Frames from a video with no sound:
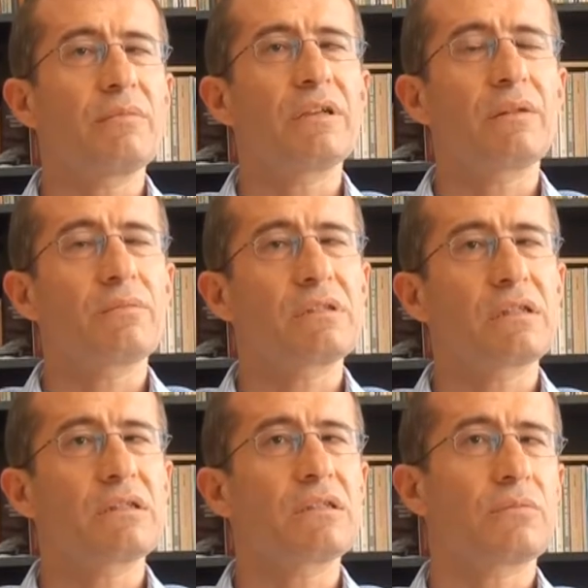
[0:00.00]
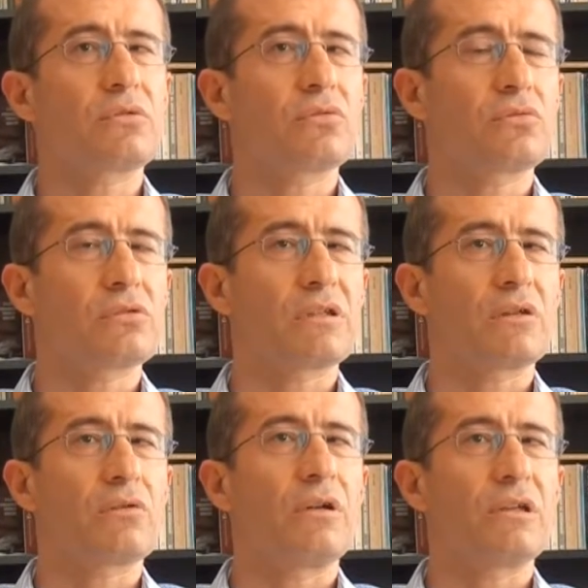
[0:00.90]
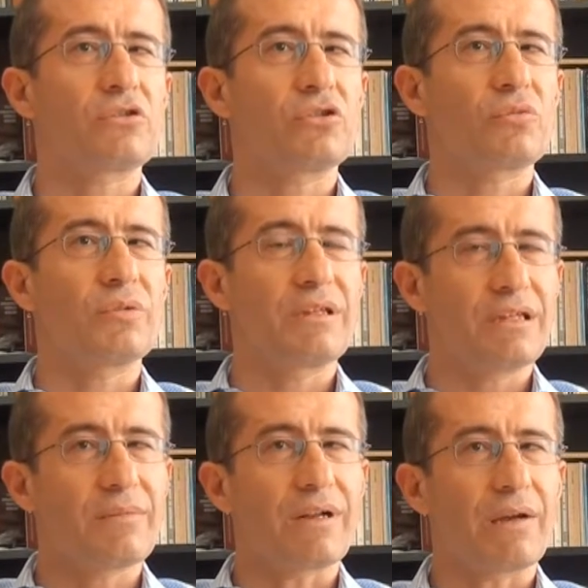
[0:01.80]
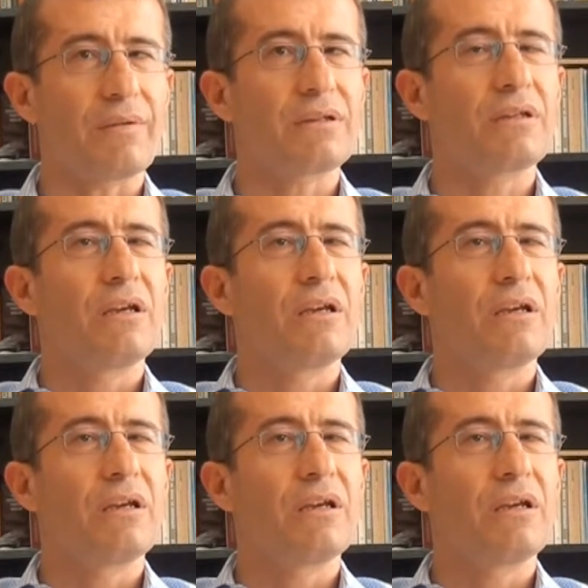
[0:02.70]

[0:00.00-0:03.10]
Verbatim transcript: Ama 78-79'daki koalisyon hükümetiyle beraber